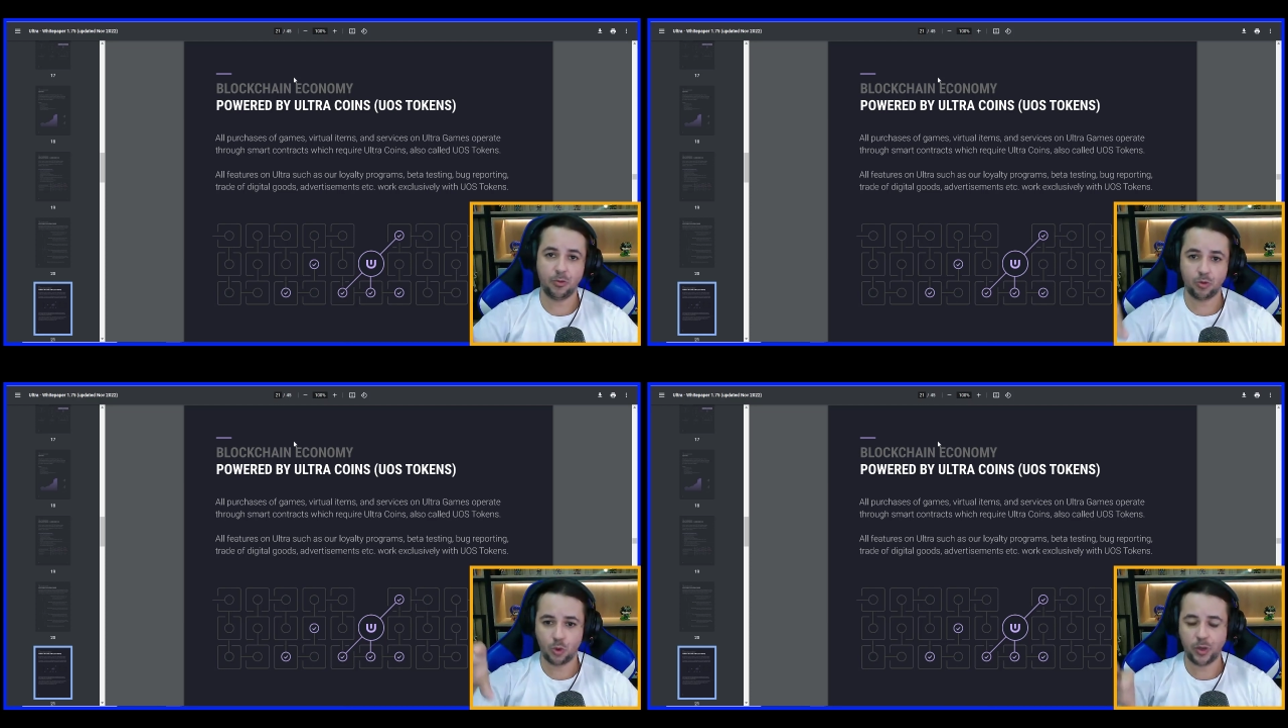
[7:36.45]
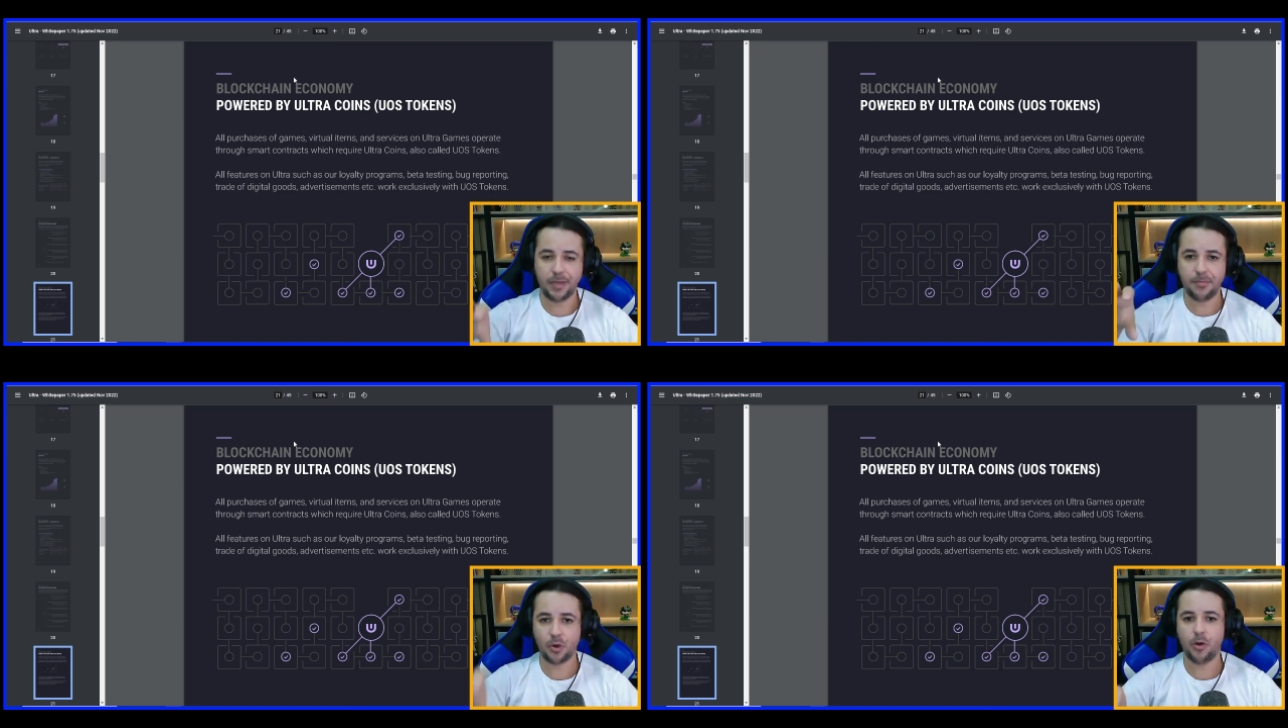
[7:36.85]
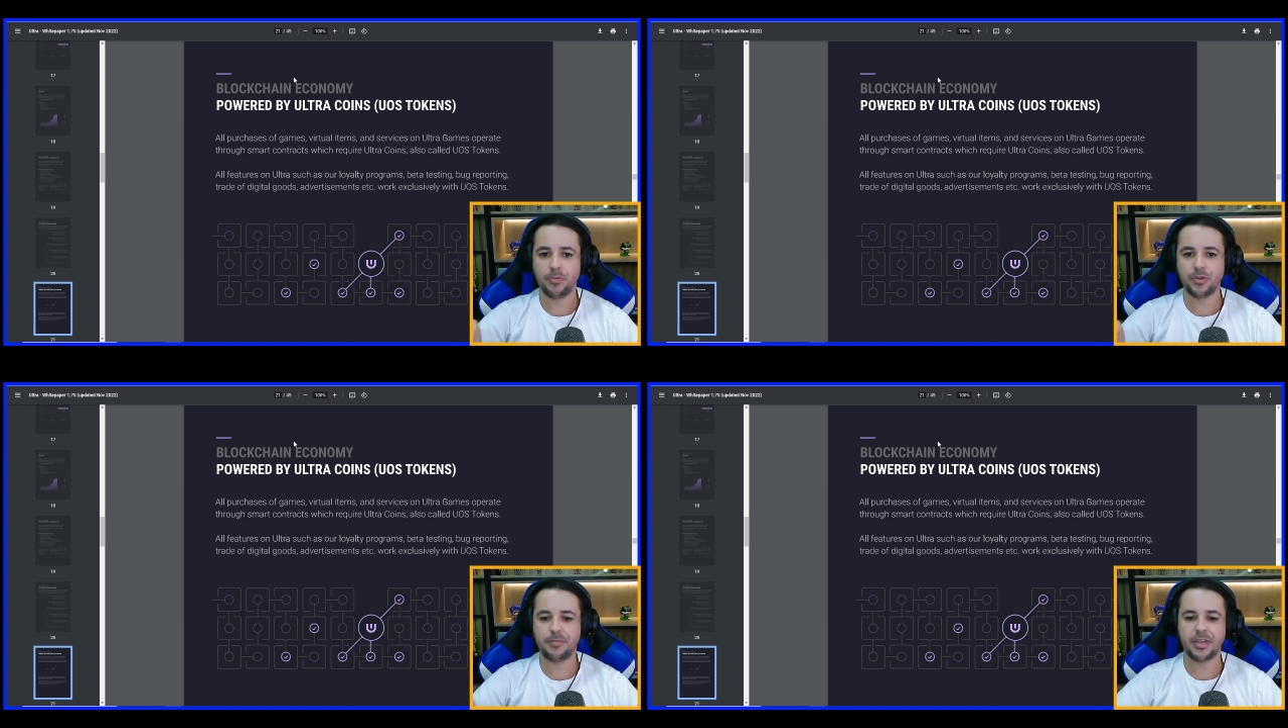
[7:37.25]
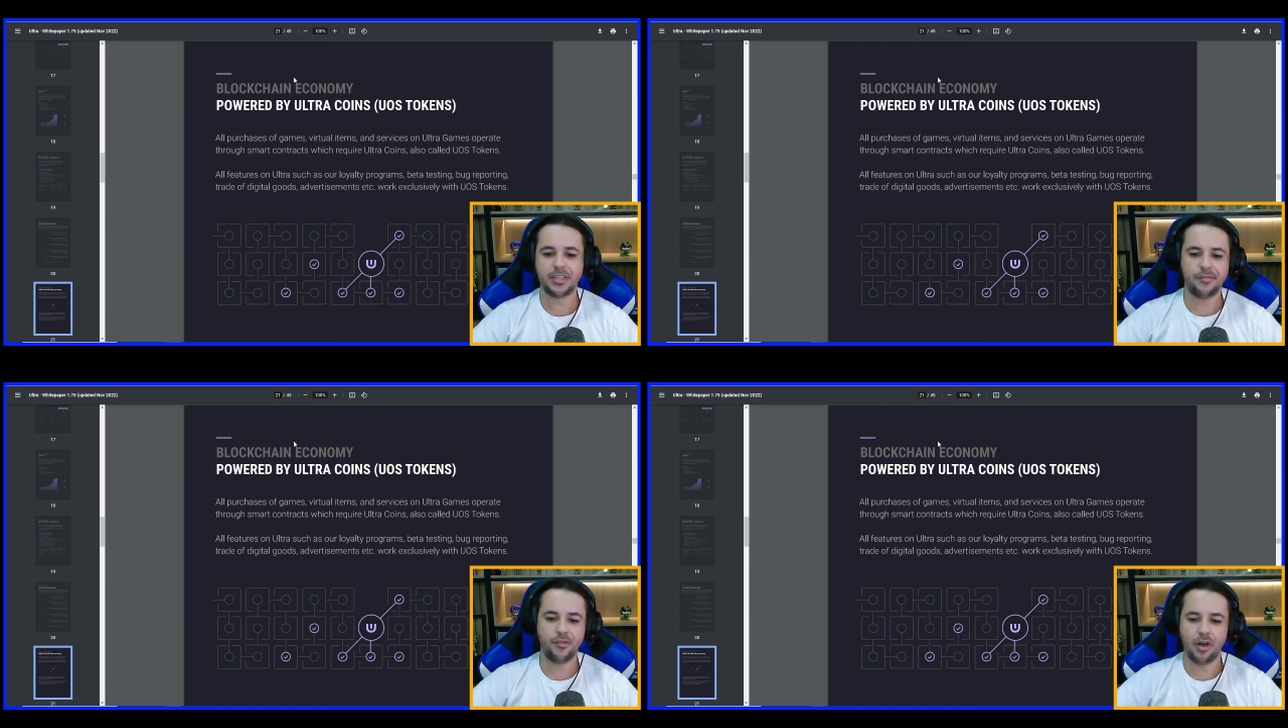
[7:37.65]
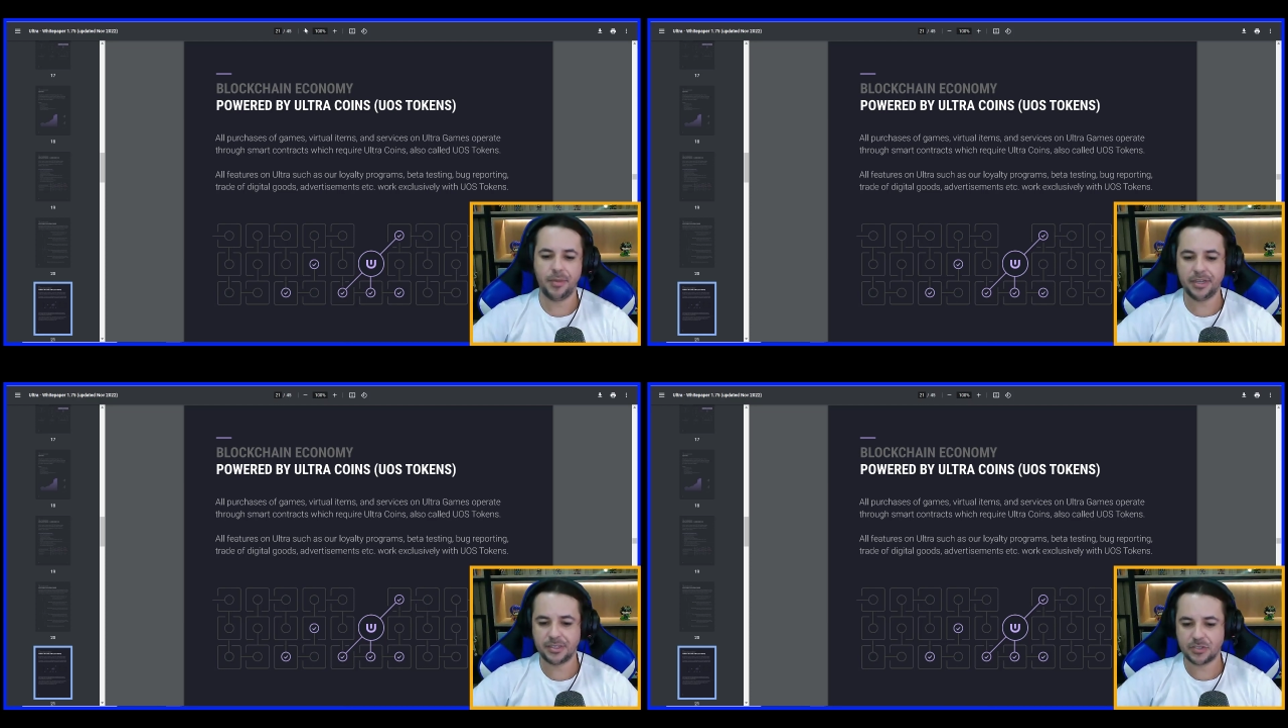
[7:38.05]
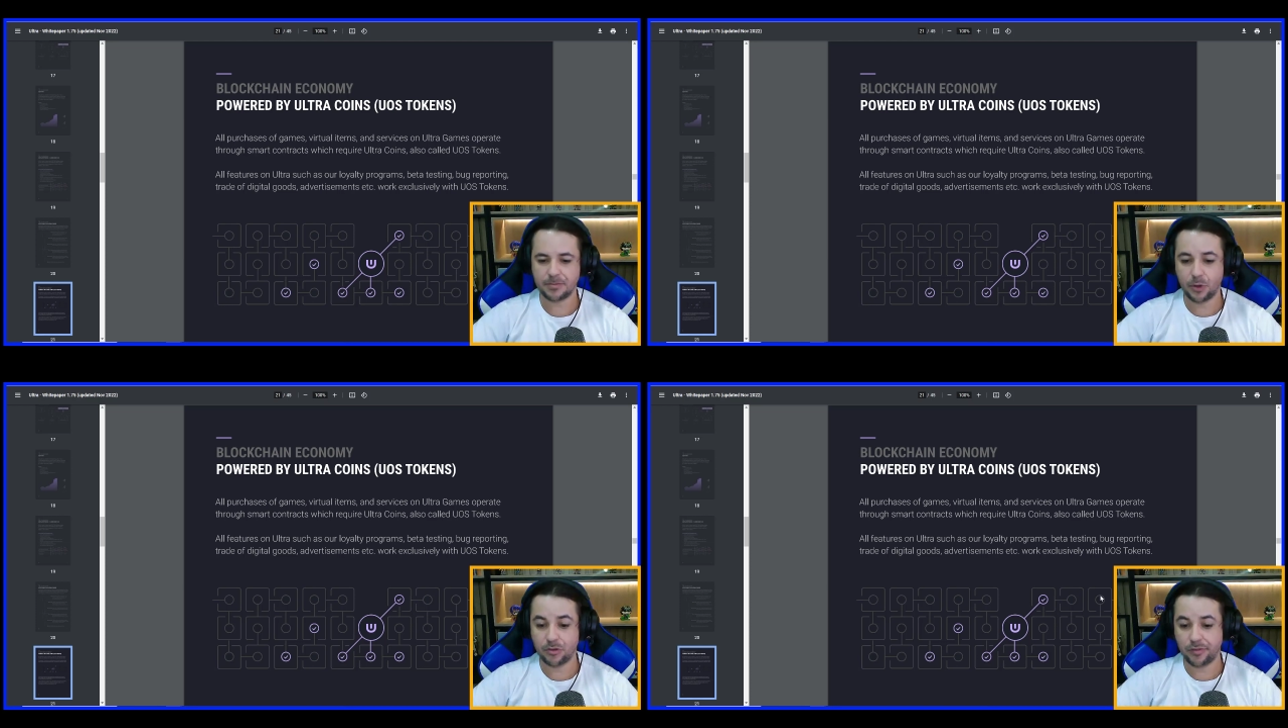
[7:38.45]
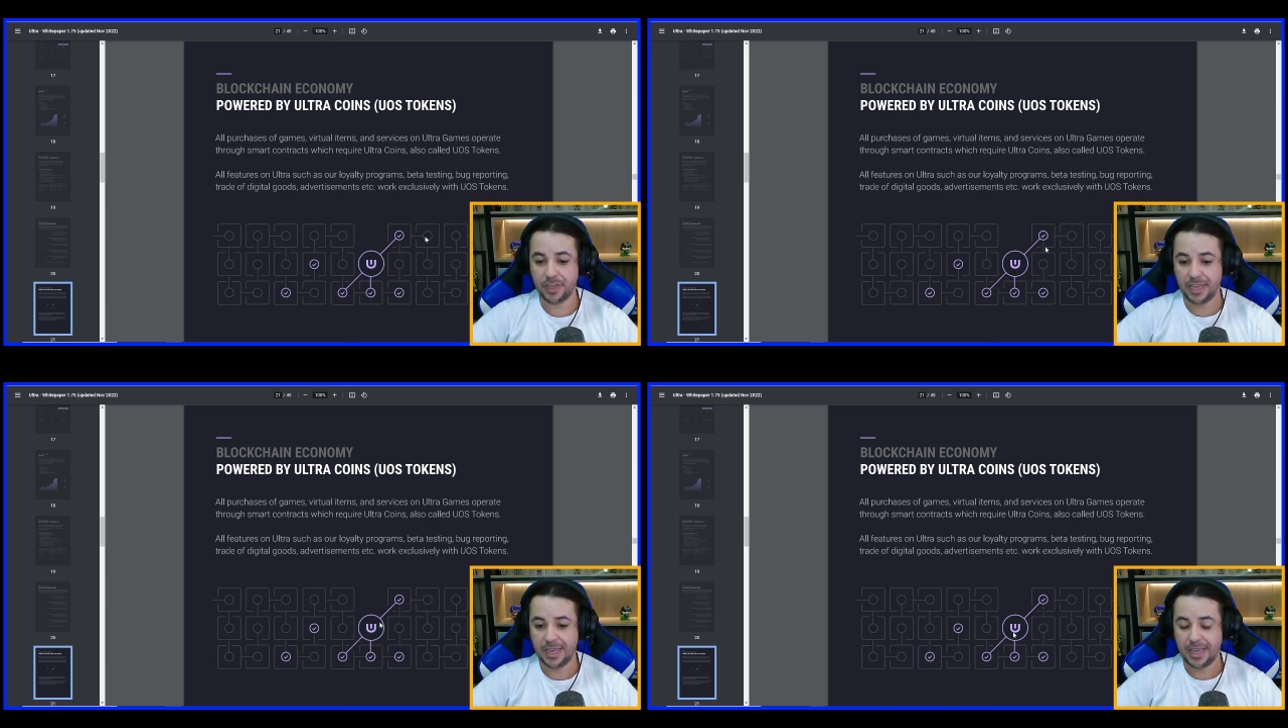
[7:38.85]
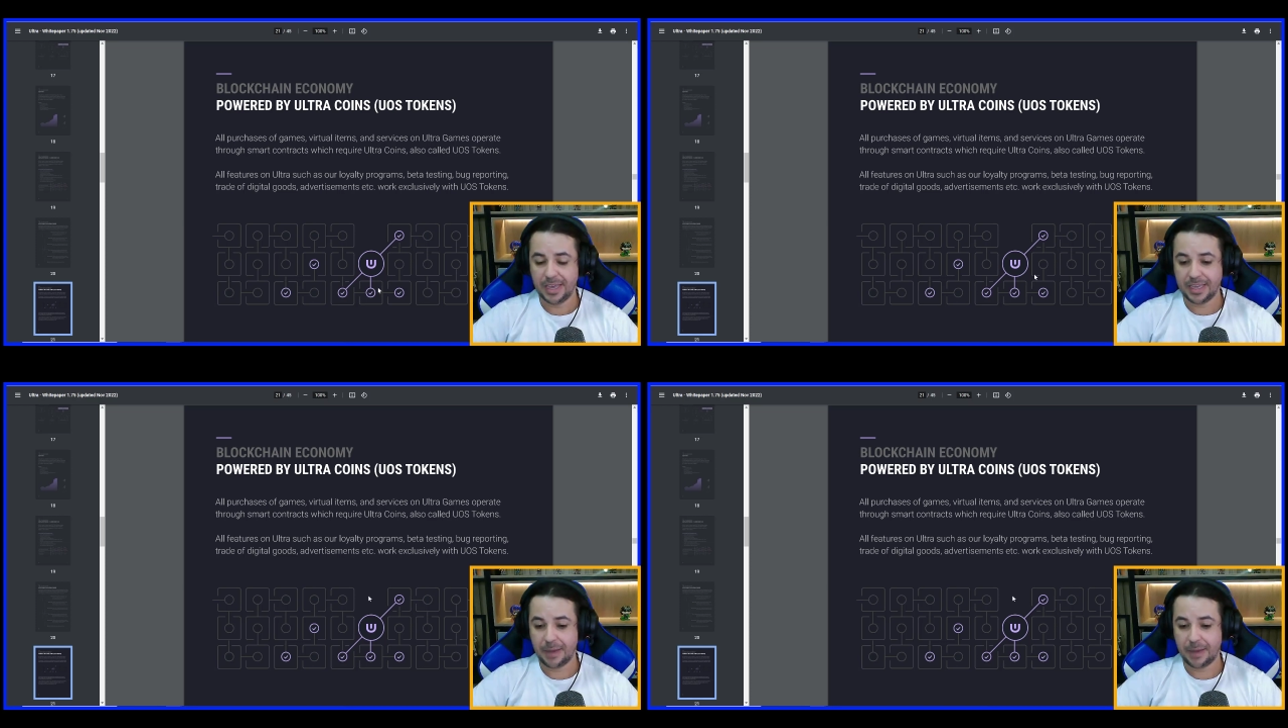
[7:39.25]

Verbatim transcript: que é o token próprio da plataforma. Então você pode ver